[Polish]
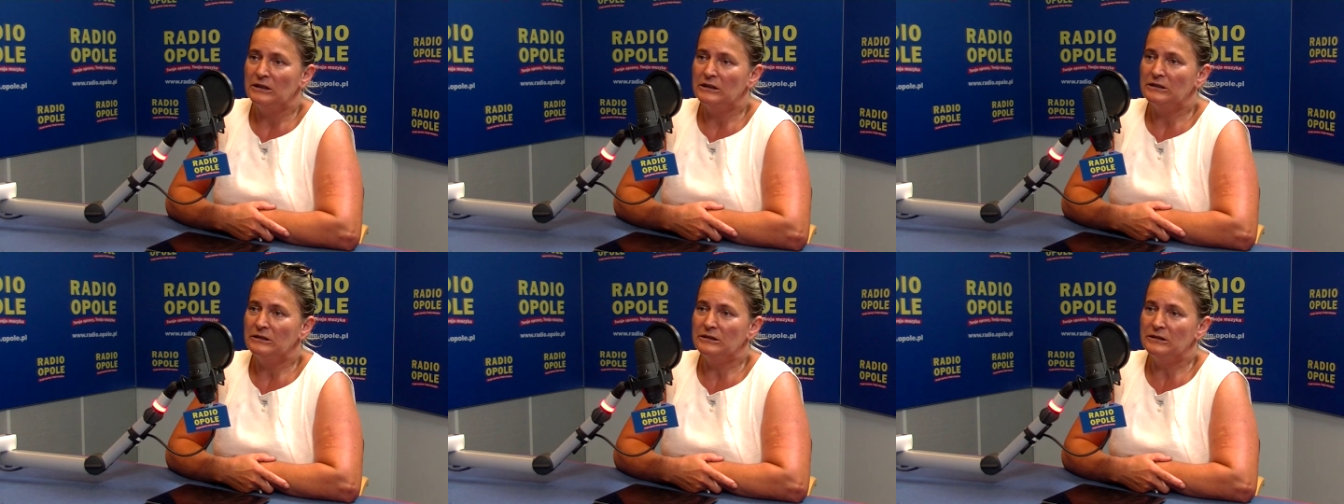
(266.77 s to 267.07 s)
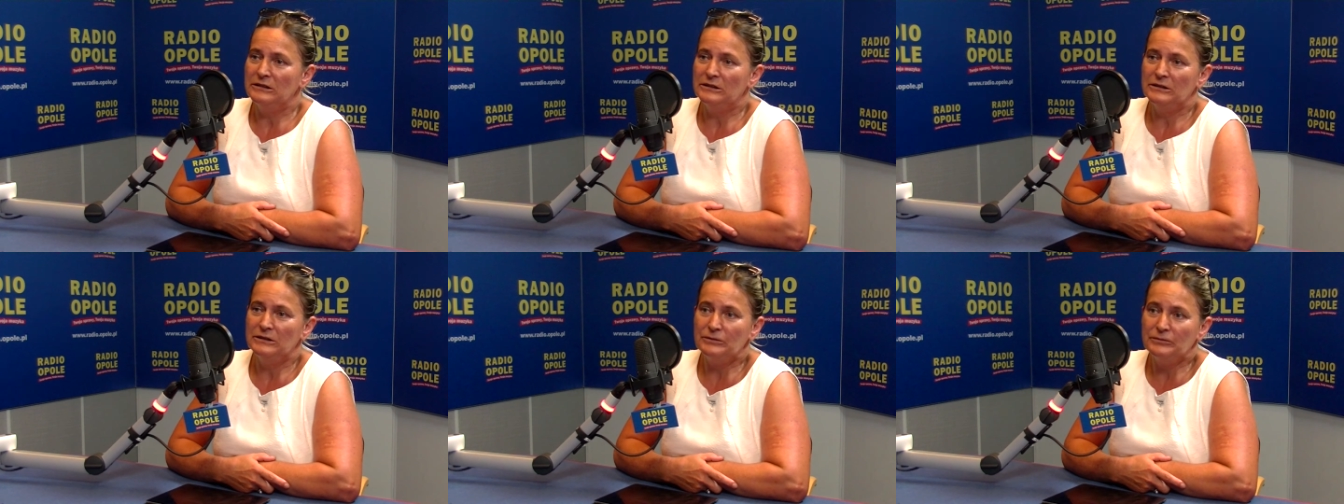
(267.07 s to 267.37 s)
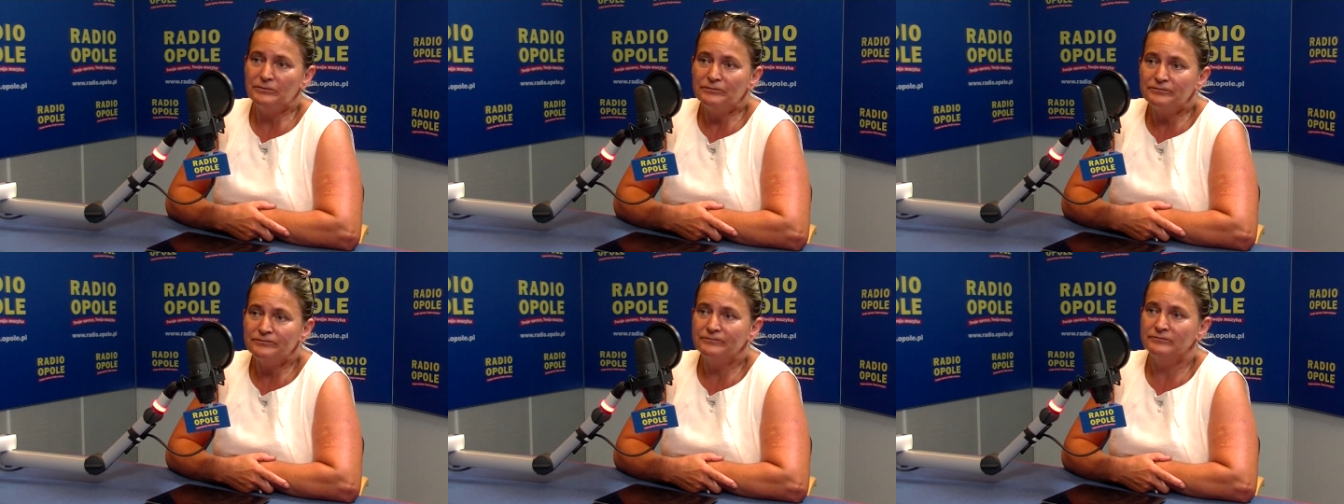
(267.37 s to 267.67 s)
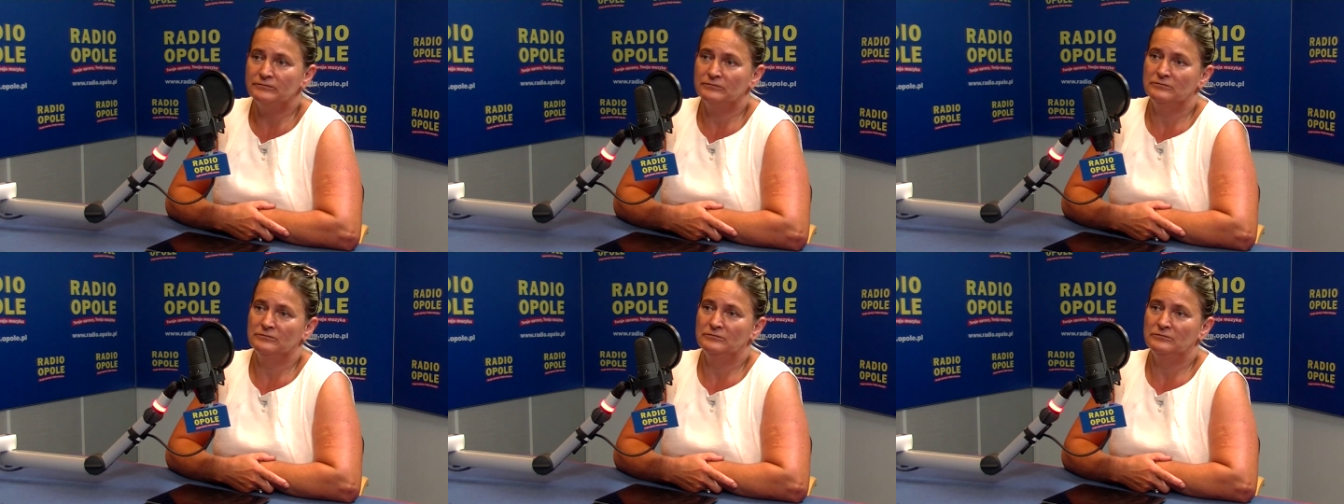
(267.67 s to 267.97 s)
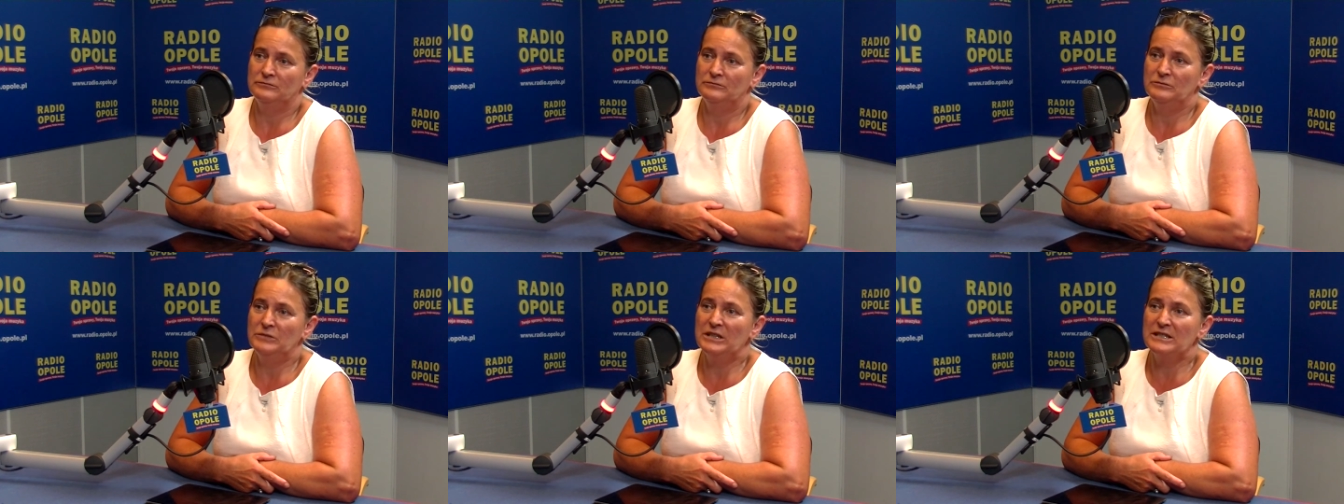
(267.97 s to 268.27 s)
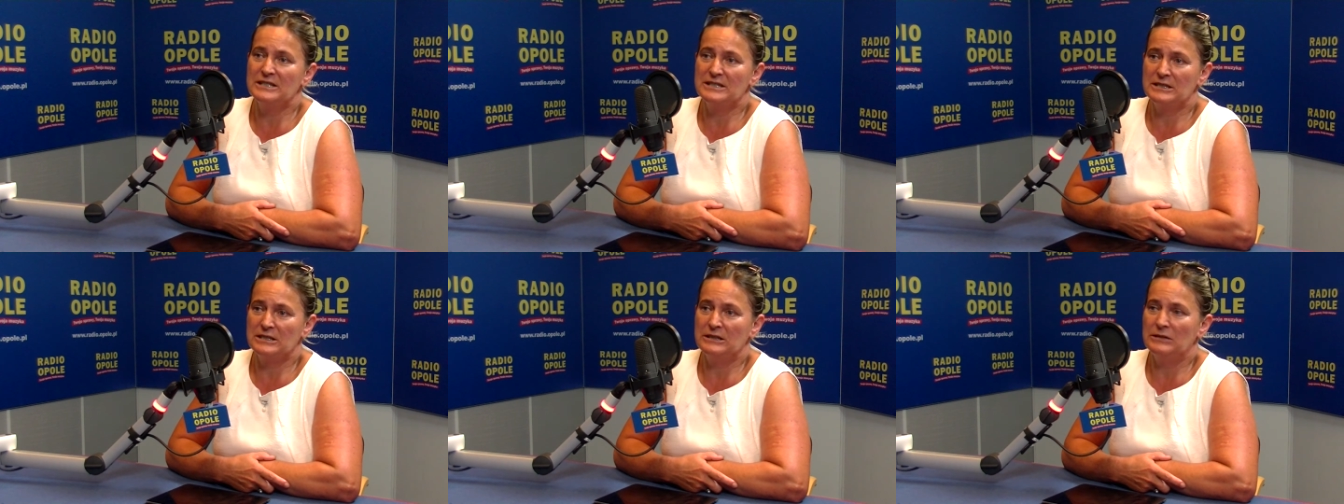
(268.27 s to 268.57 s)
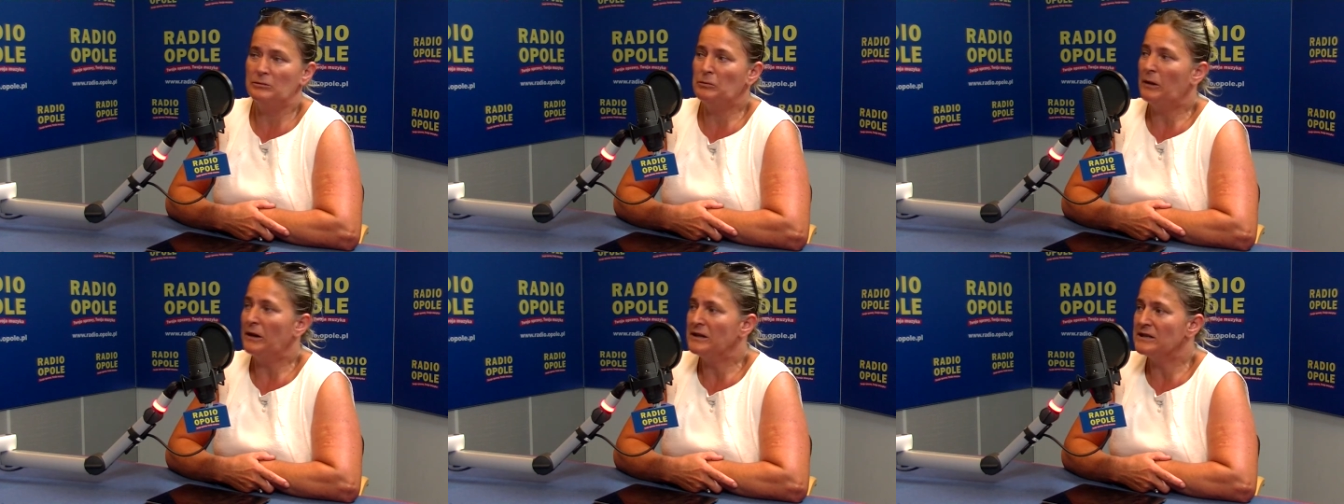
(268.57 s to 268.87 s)
E,
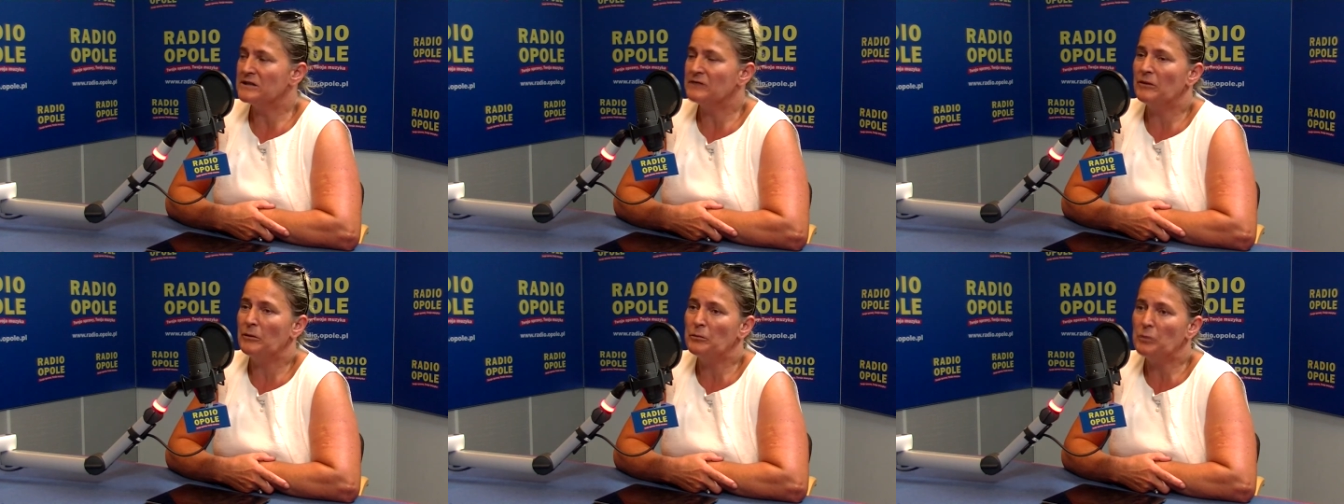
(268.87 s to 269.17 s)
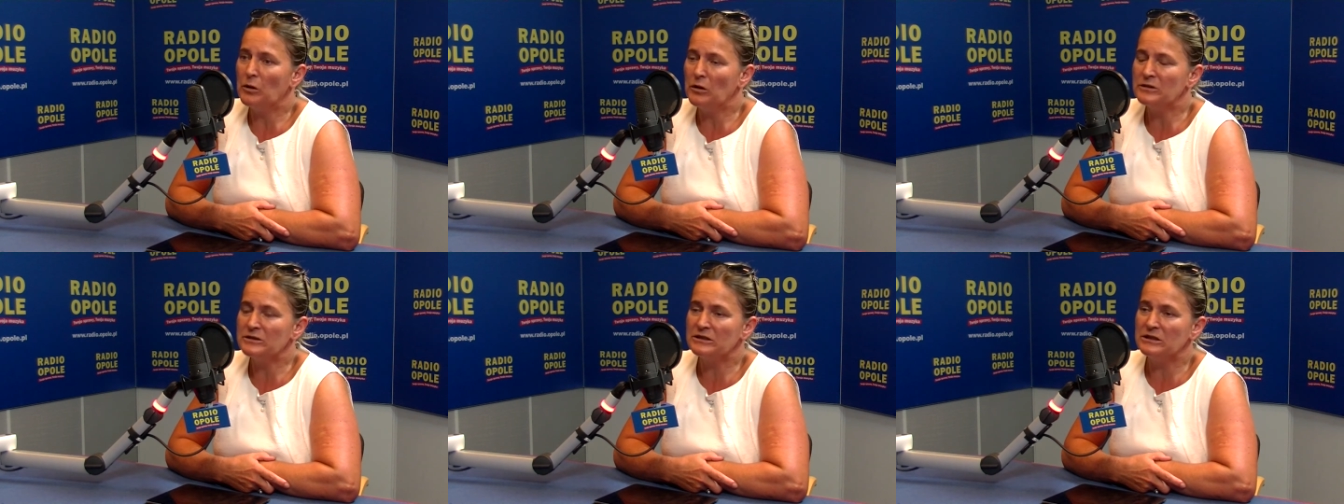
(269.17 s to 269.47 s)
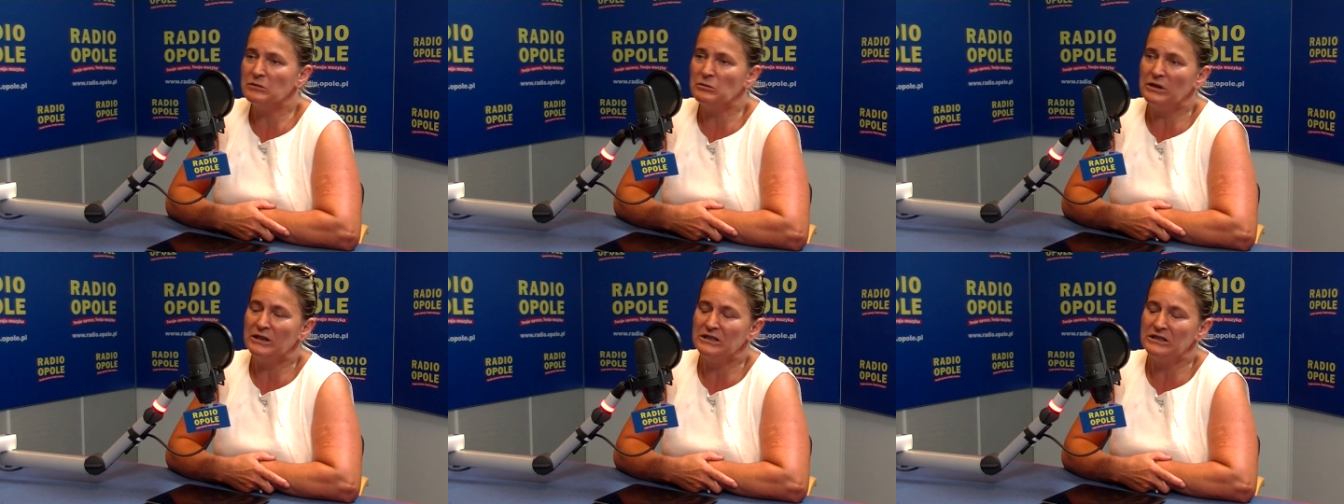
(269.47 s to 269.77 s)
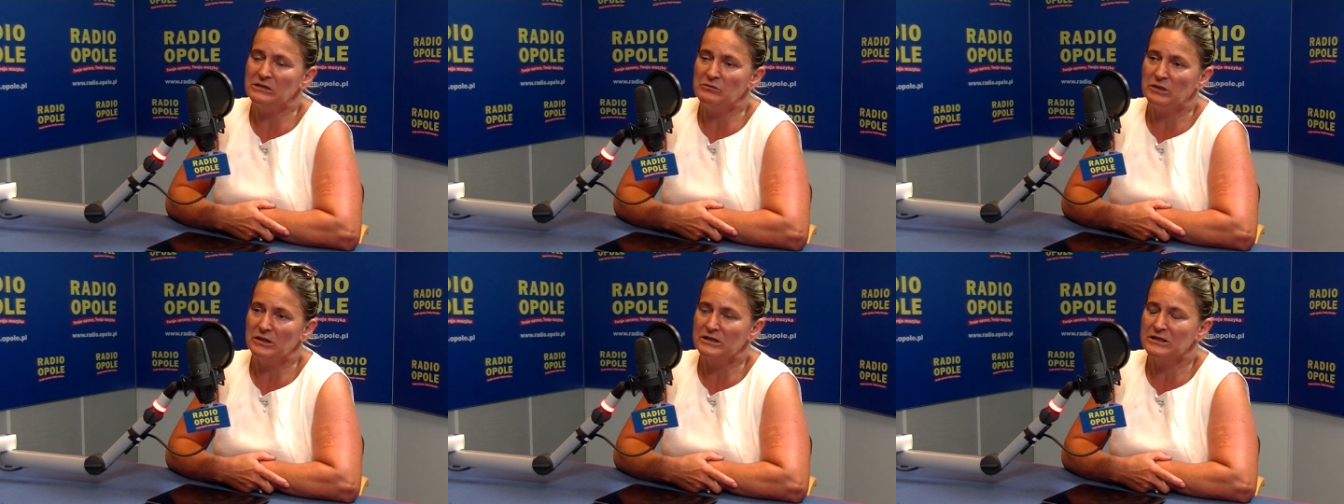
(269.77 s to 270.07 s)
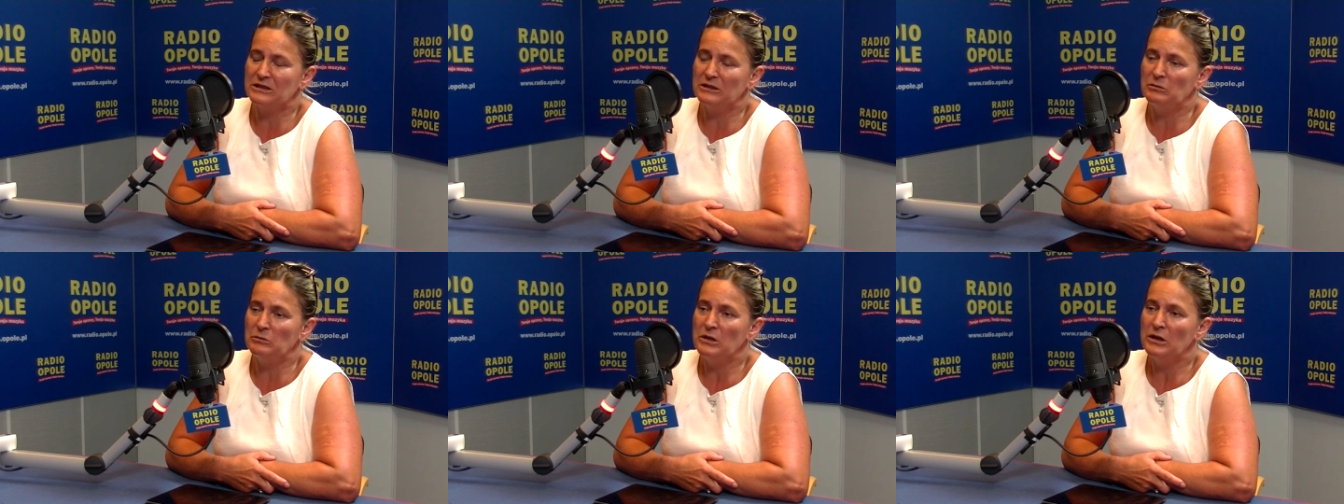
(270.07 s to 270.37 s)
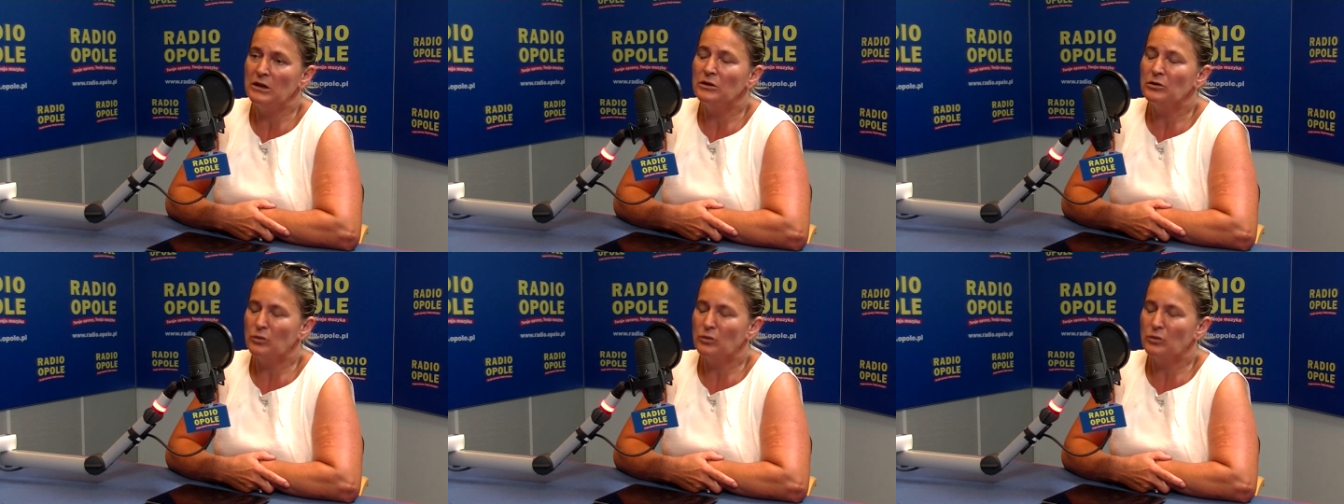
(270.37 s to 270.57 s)
między państwem polskim a niemieckim.